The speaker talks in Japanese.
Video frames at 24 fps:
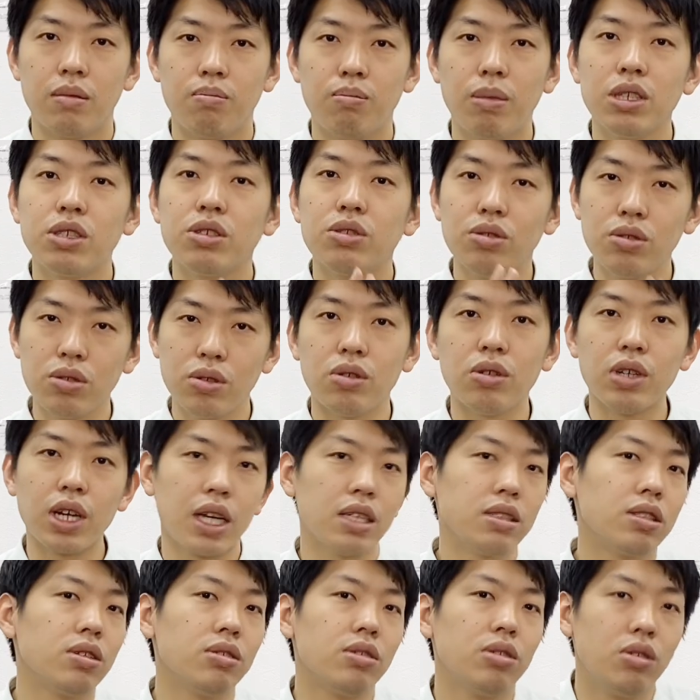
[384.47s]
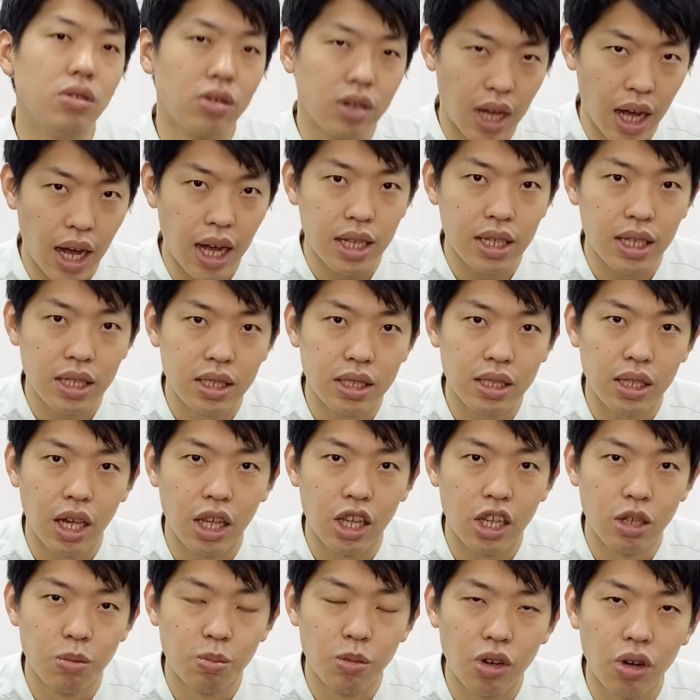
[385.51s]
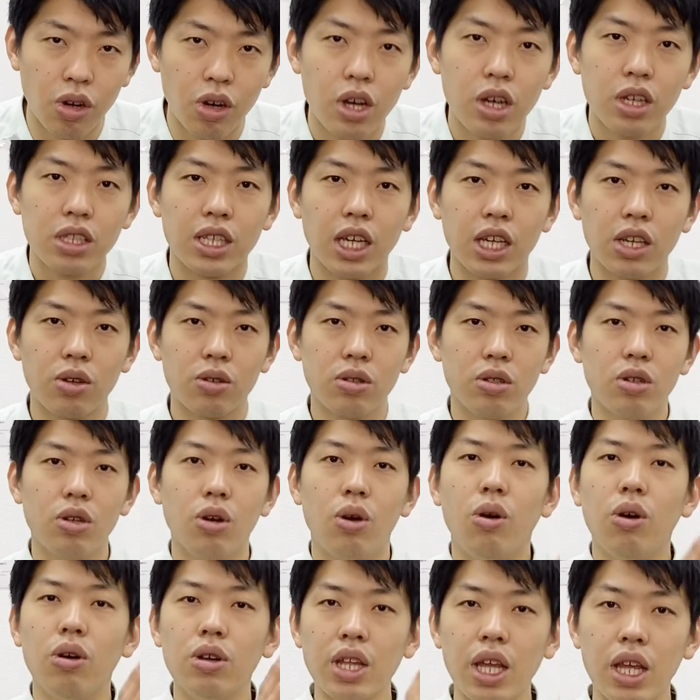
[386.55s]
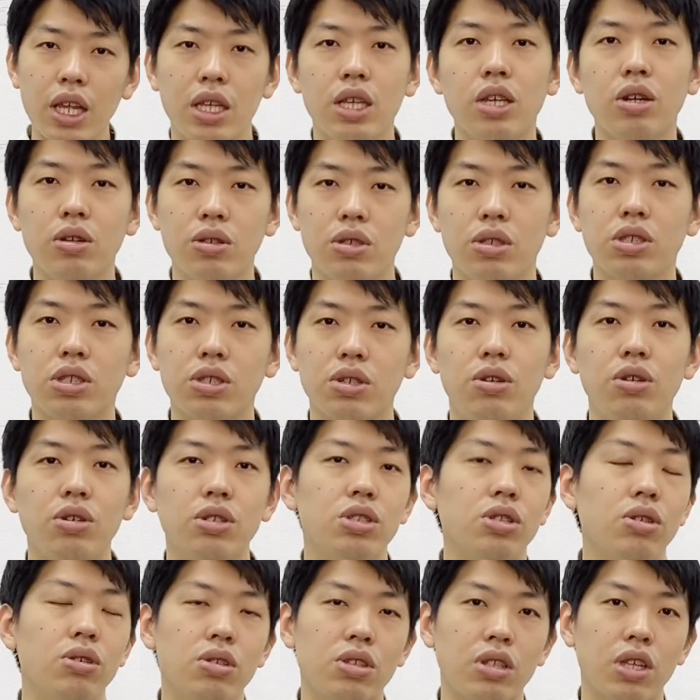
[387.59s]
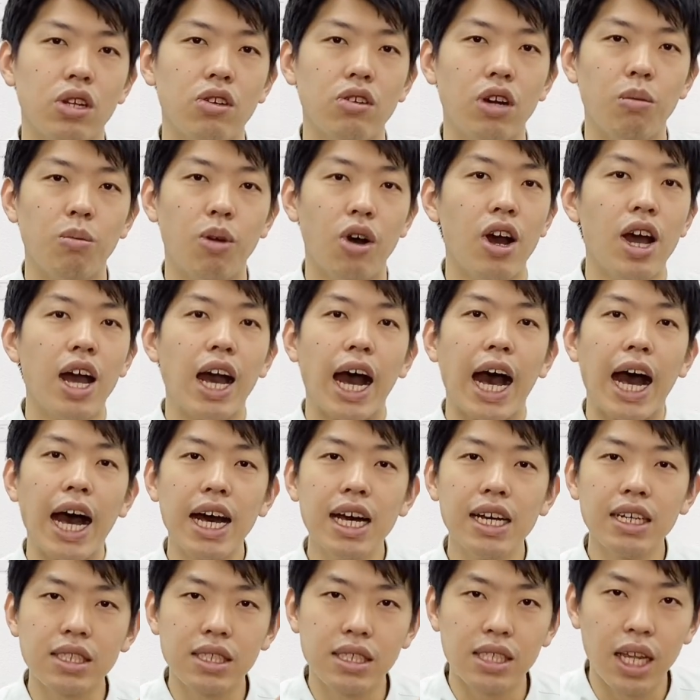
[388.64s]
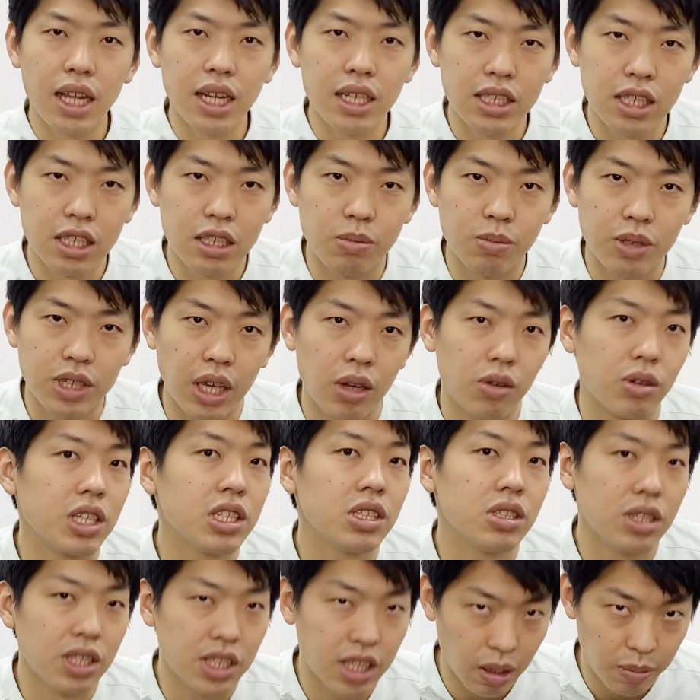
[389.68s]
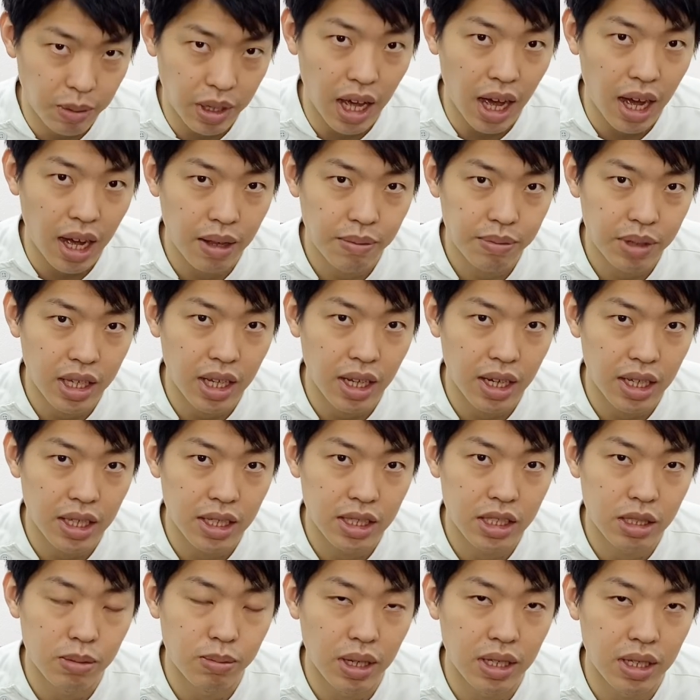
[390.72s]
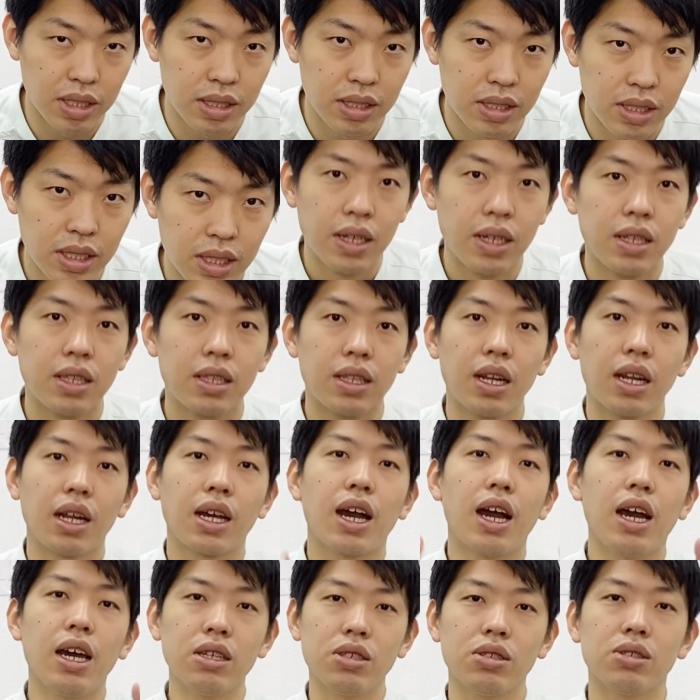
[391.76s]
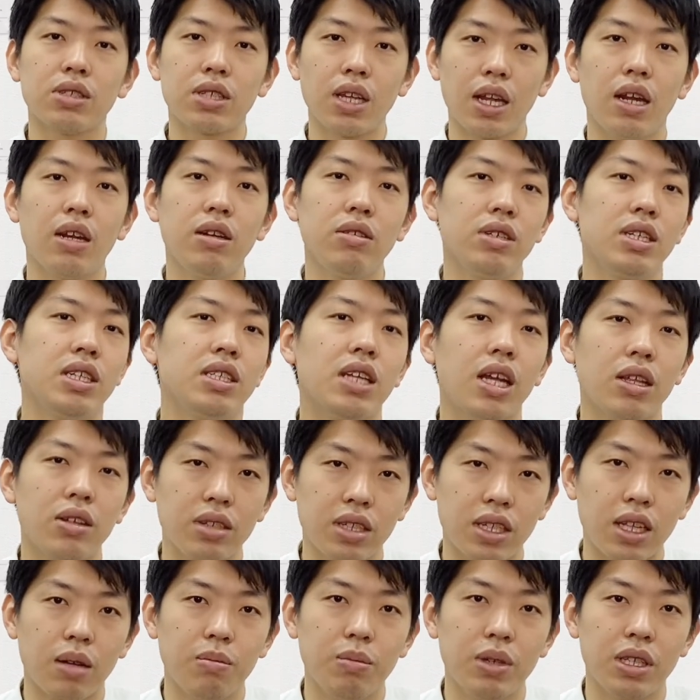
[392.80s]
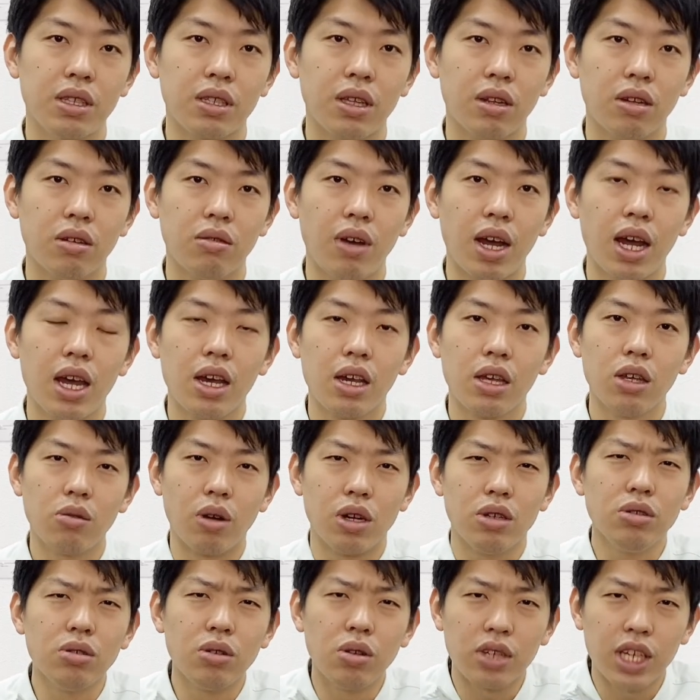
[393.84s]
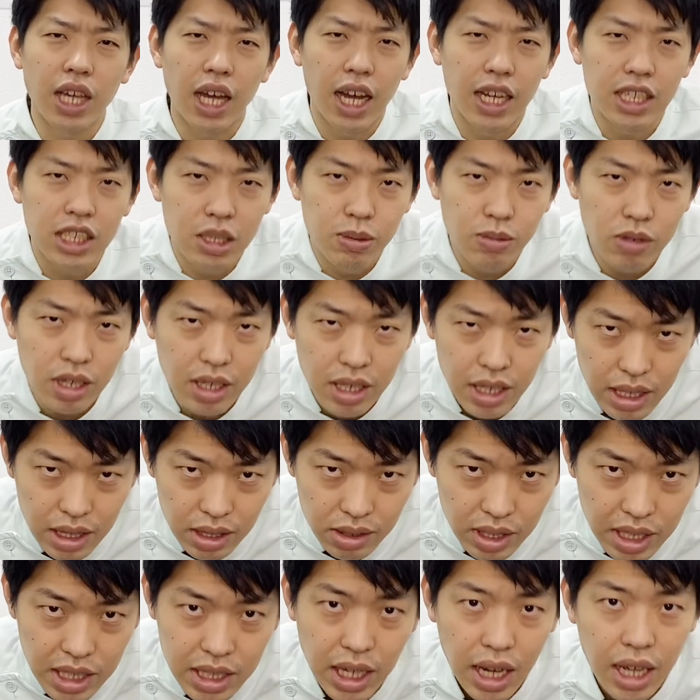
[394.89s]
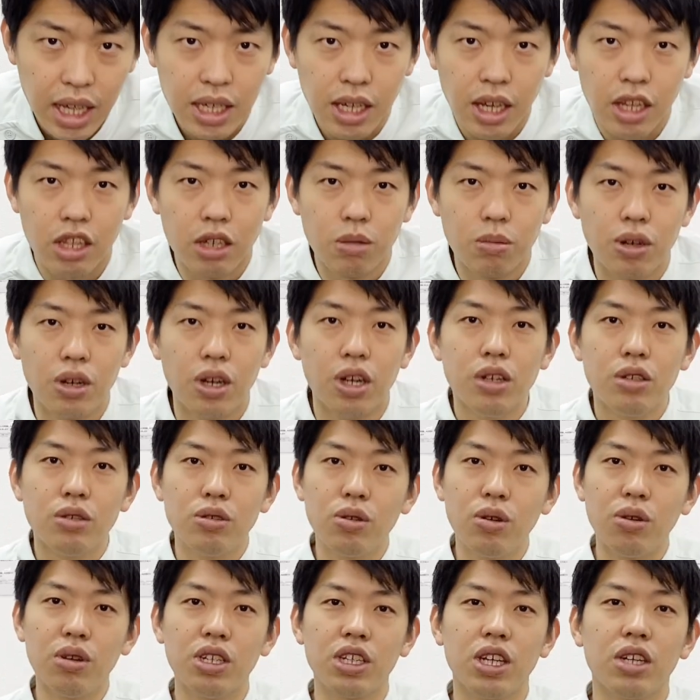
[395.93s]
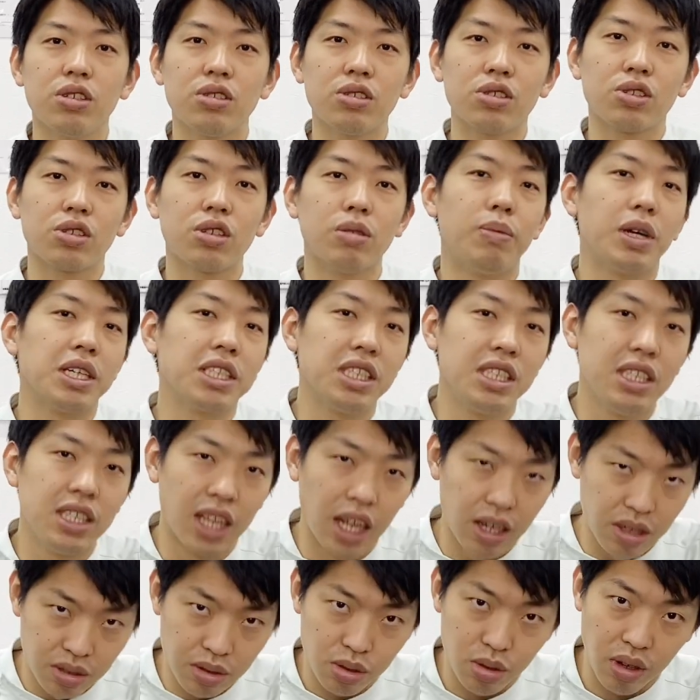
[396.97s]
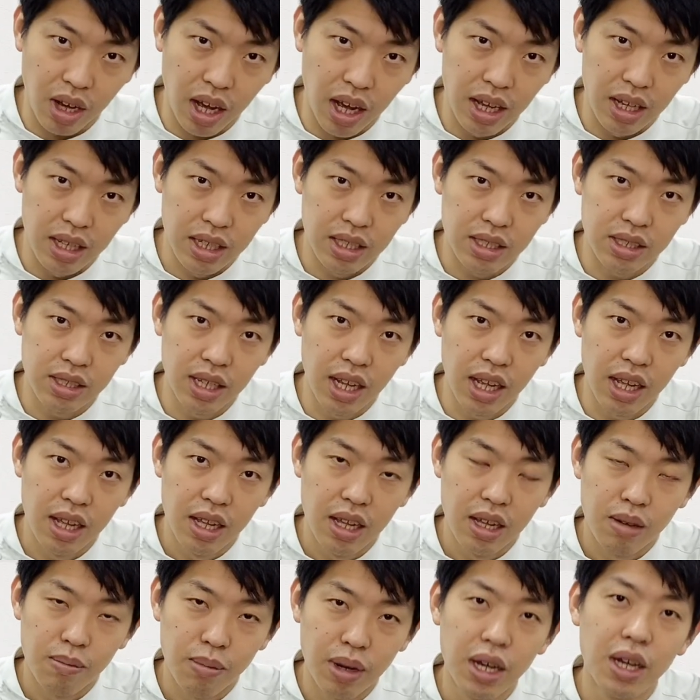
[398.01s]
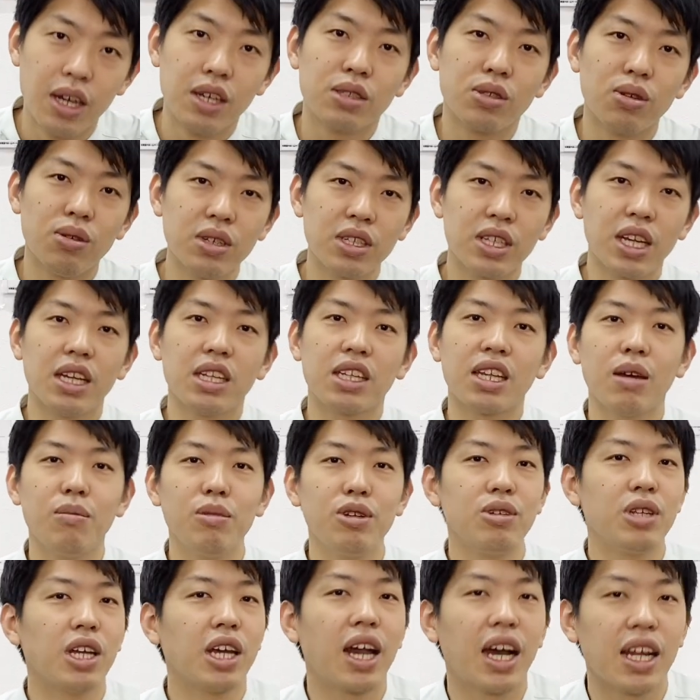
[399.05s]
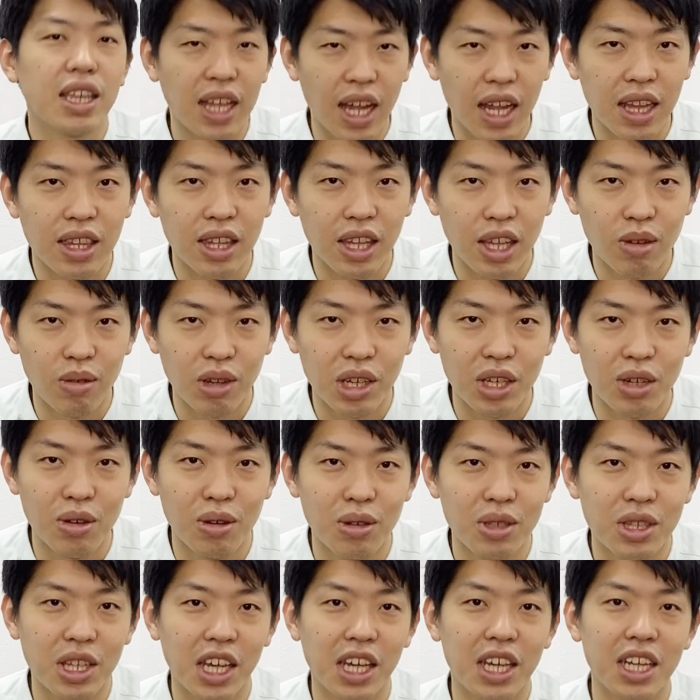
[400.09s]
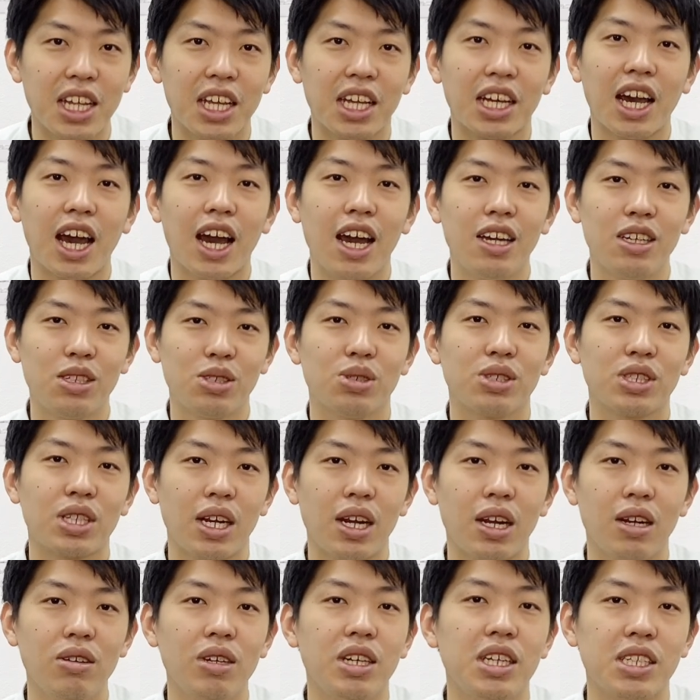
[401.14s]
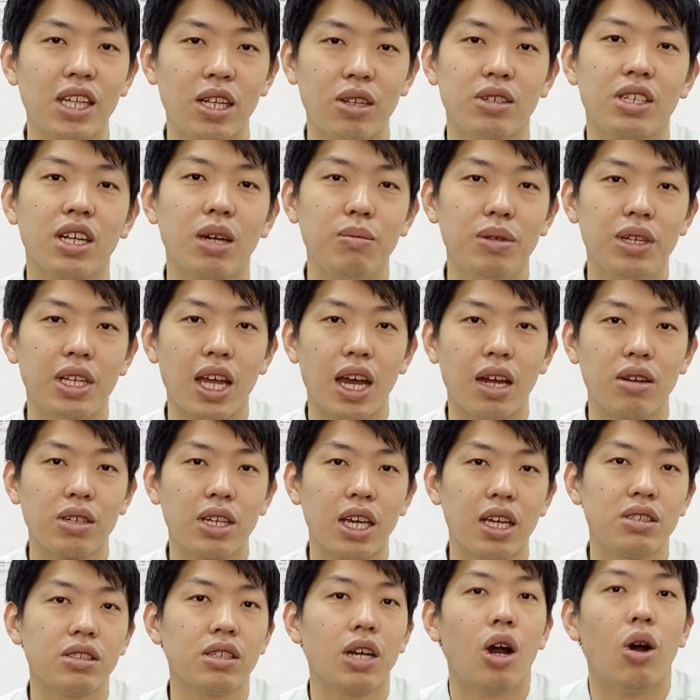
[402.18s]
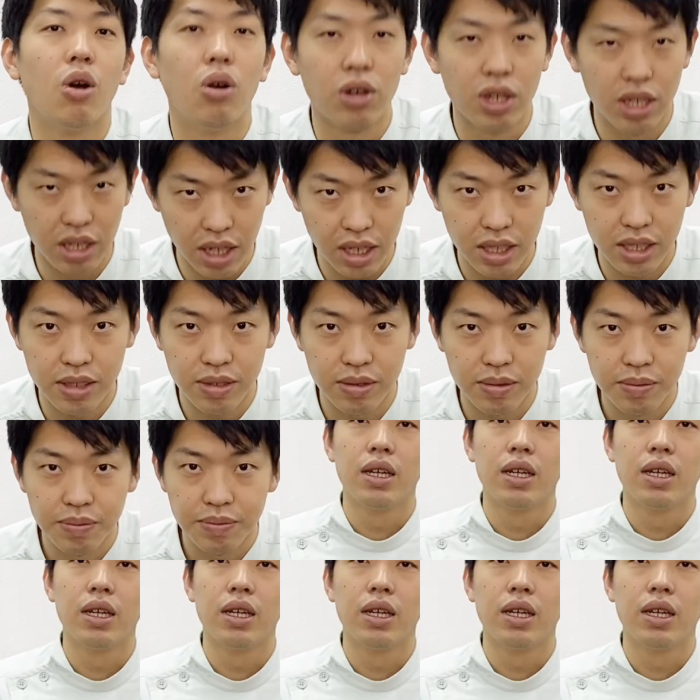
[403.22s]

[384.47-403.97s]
まず動かすとどうかですけども、先ほどの骨による症状っていうのはもう安静にしてても結構きつい痛みが出たりします。ただ解消される膝の痛みっていうのは、要は動き始めはガッと痛いけども、動いてるとちょっとマシになるとかですね。まあ、そういった痛みの出方っていうのは基本的に解消される膝の痛みであるケースが多いです。